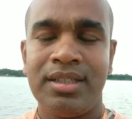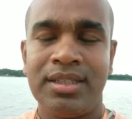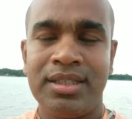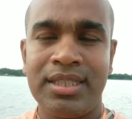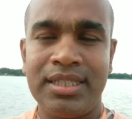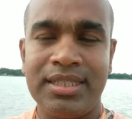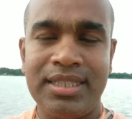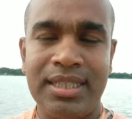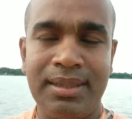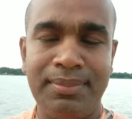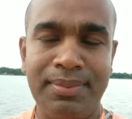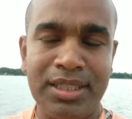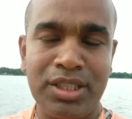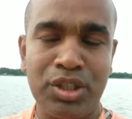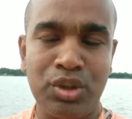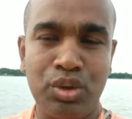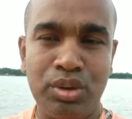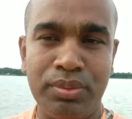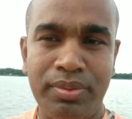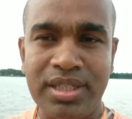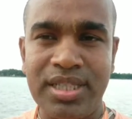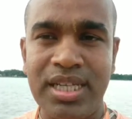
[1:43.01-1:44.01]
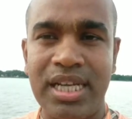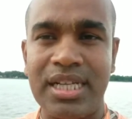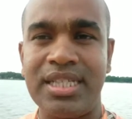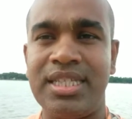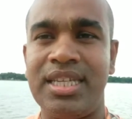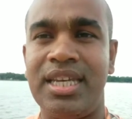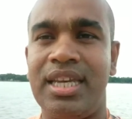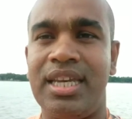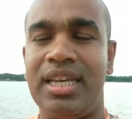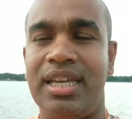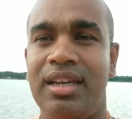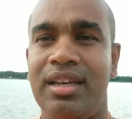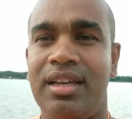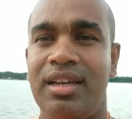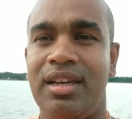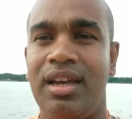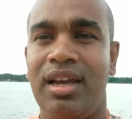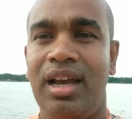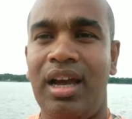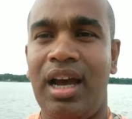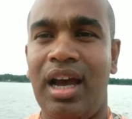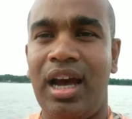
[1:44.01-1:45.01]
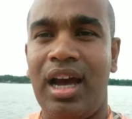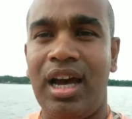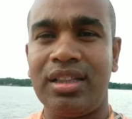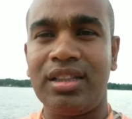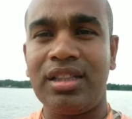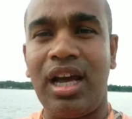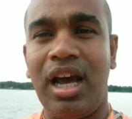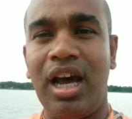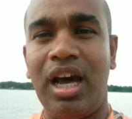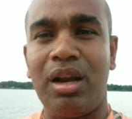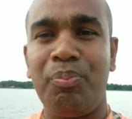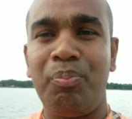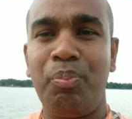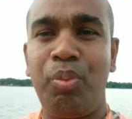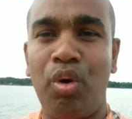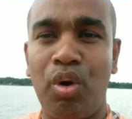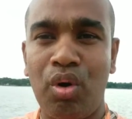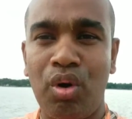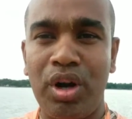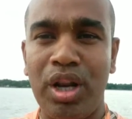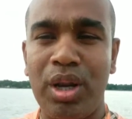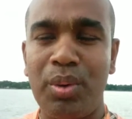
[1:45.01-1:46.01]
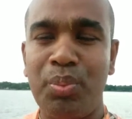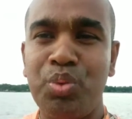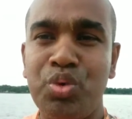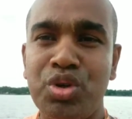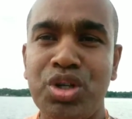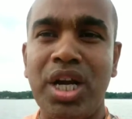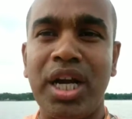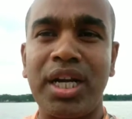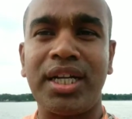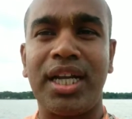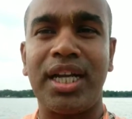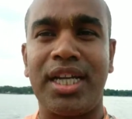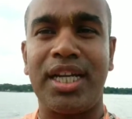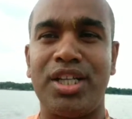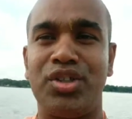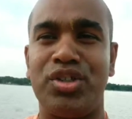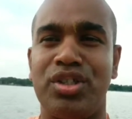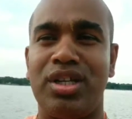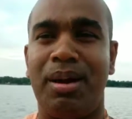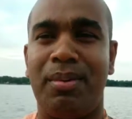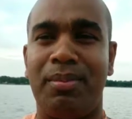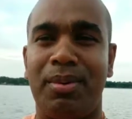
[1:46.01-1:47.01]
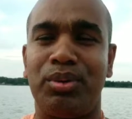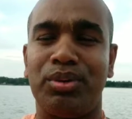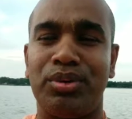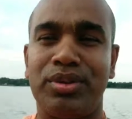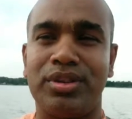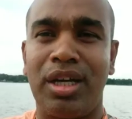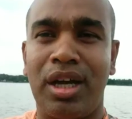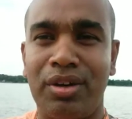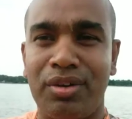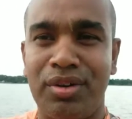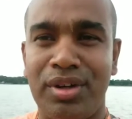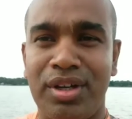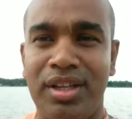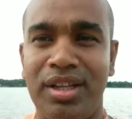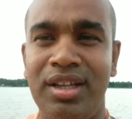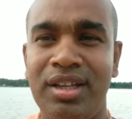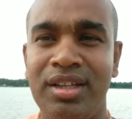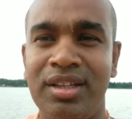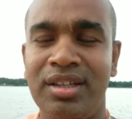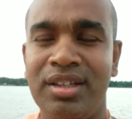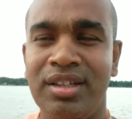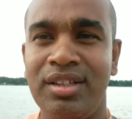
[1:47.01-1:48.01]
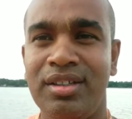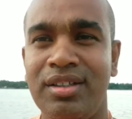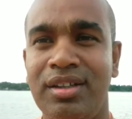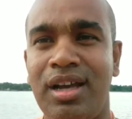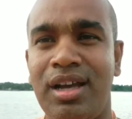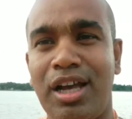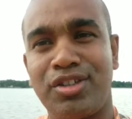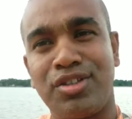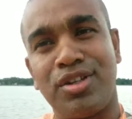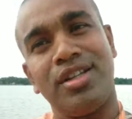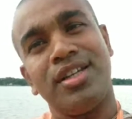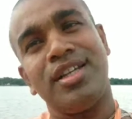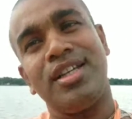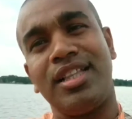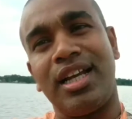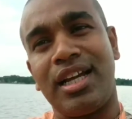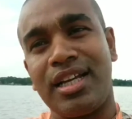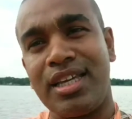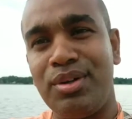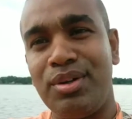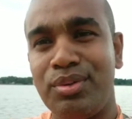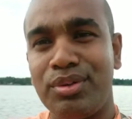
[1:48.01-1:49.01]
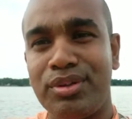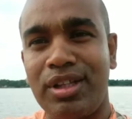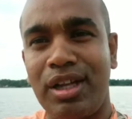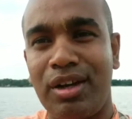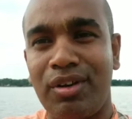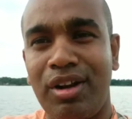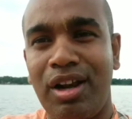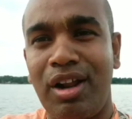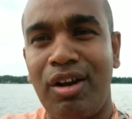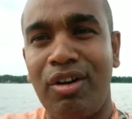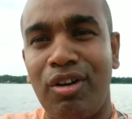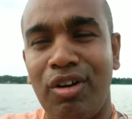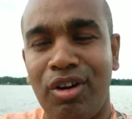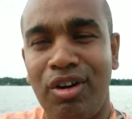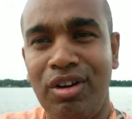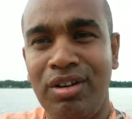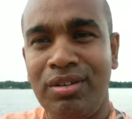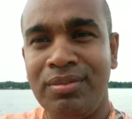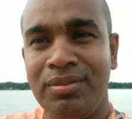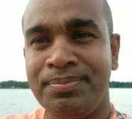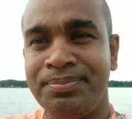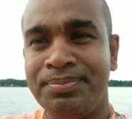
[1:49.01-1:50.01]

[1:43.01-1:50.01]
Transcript: সে যে ব্যক্তি ডুবে যাচ্ছে আর তার পরনের পোশাকটাকে যদি আমরা উদ্ধার করি আসলে কি তাকে উদ্ধার করা হলো